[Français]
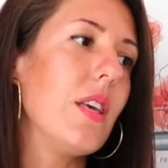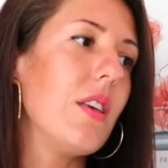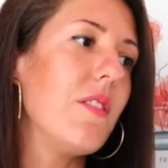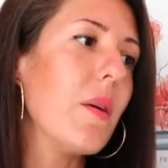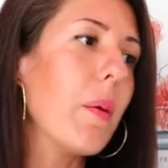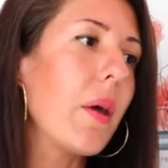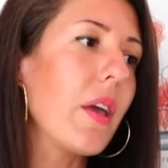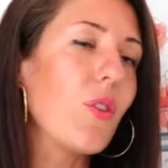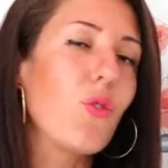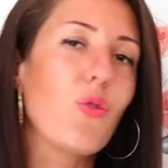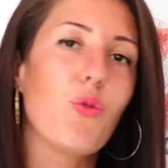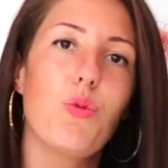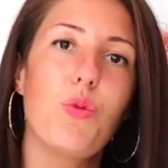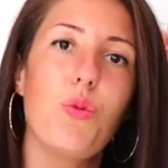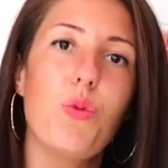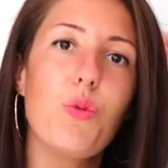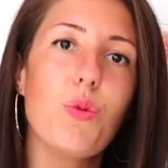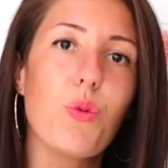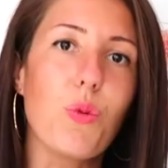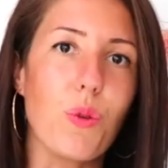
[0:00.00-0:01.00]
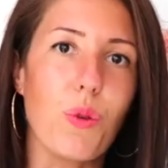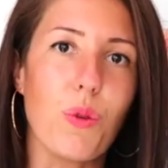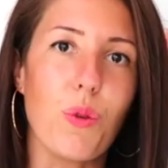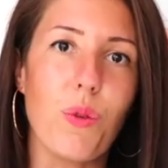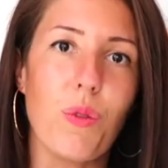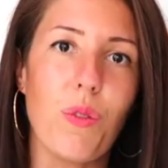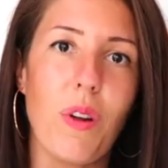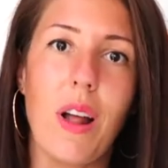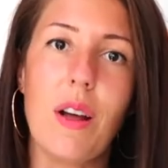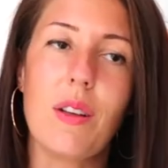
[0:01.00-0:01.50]
il fabrique tout. Donc
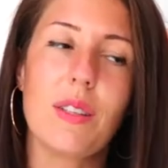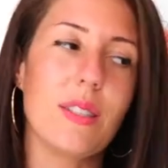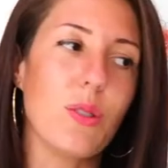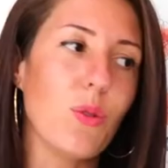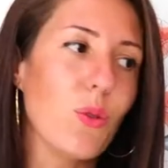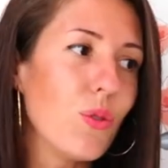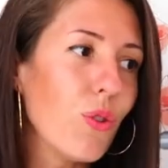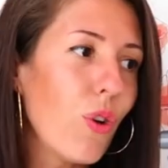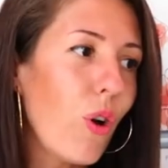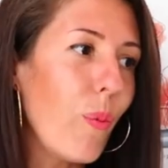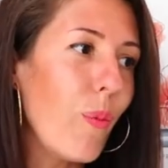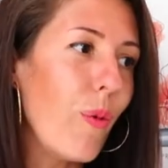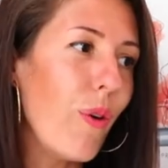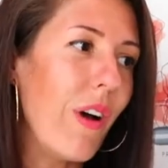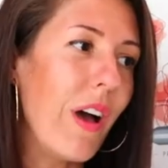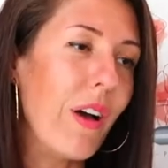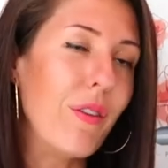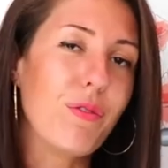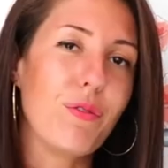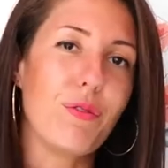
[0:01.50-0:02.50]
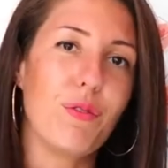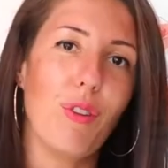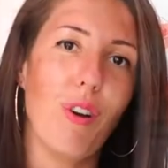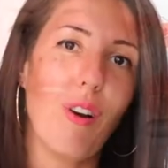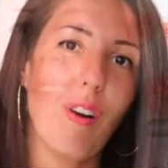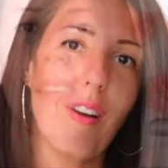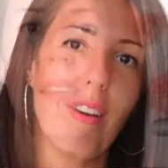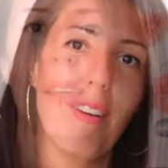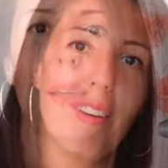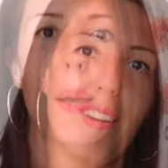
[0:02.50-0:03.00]
voilà, c'est aux normes
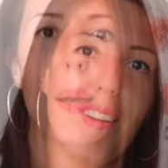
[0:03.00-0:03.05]
AFNOR